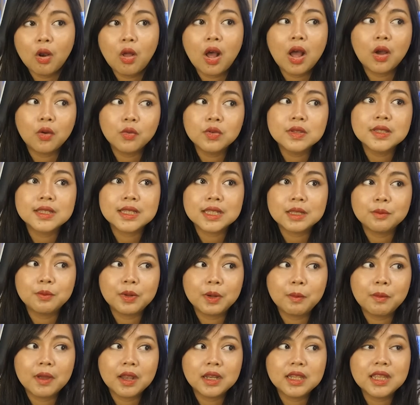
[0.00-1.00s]
Kalau aku sih
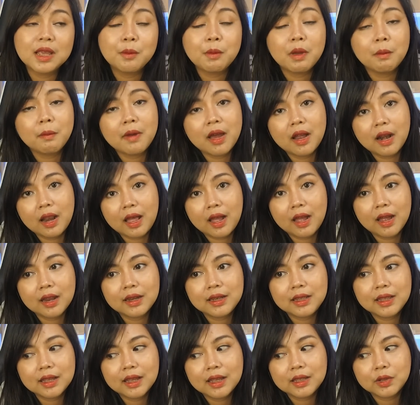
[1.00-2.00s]
pribadi ya memang
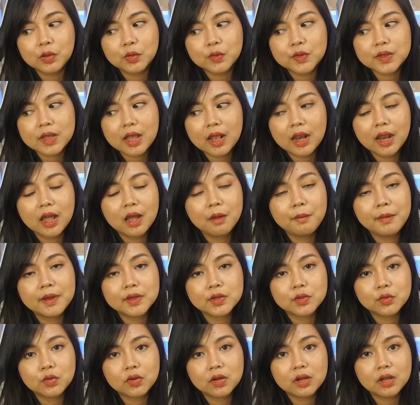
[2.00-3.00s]
lah dia itu salah
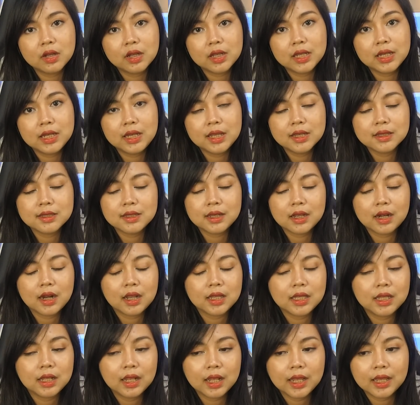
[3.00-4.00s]
masuk ke India
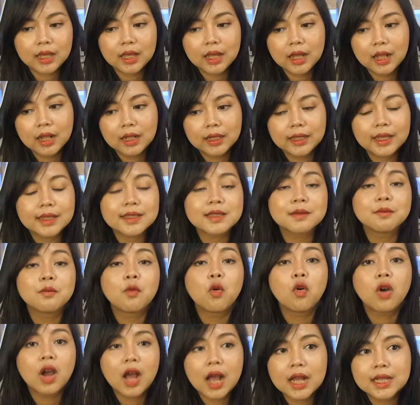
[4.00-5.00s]
secara ilegal ya.
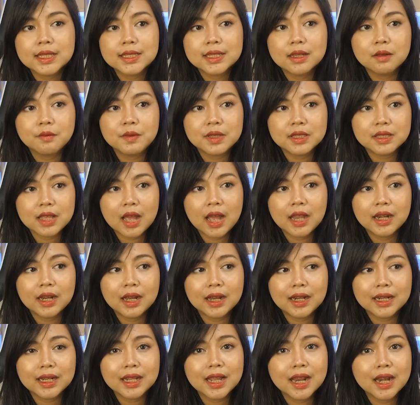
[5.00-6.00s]
Semoga aja bisa
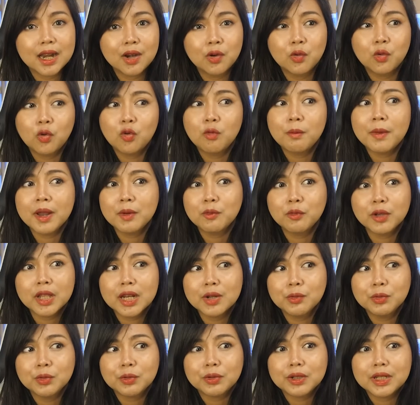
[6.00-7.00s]
ada keringanan hukuman
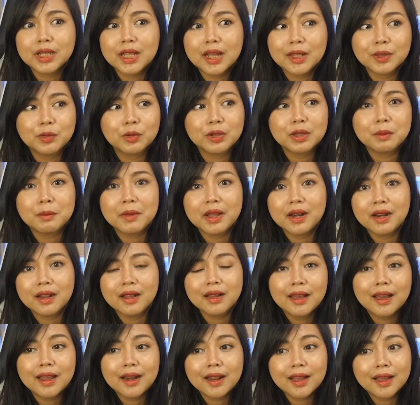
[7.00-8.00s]
mungkin untuk dia atau
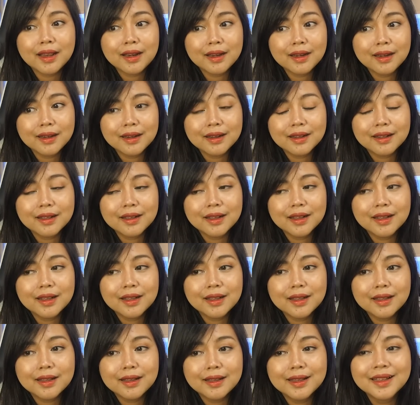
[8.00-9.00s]
gimana. Karena kan
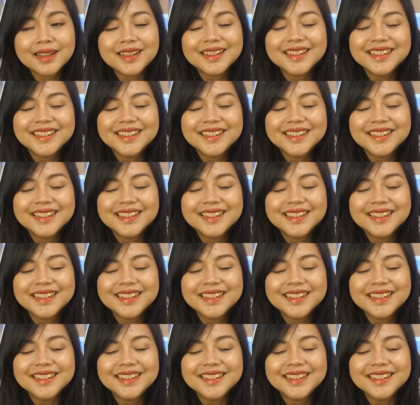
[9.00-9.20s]
uh,